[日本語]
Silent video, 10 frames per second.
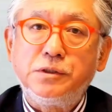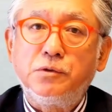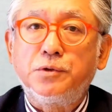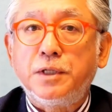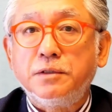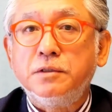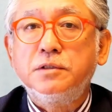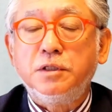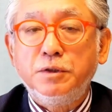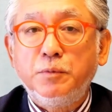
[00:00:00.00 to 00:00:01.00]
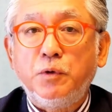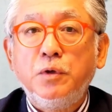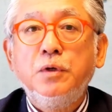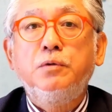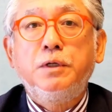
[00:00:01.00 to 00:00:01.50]
事なんですけれども
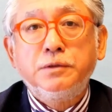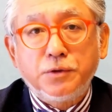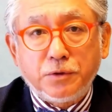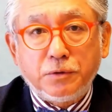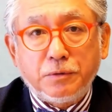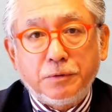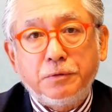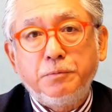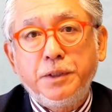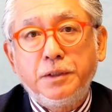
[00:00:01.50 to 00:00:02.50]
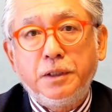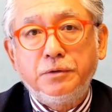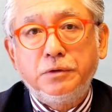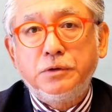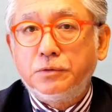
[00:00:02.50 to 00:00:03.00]
これはそのメーカー
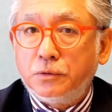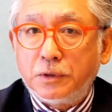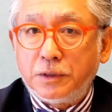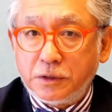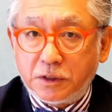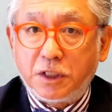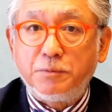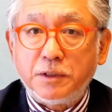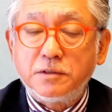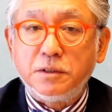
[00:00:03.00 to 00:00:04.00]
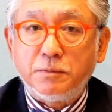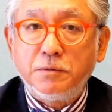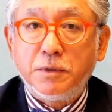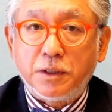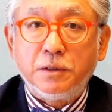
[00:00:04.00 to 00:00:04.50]
の人とかに聞けばですね
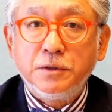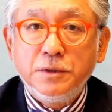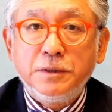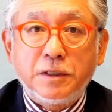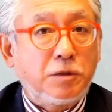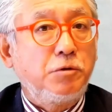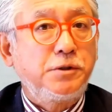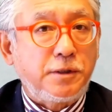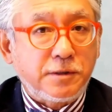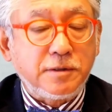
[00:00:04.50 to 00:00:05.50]
まだかろうじてです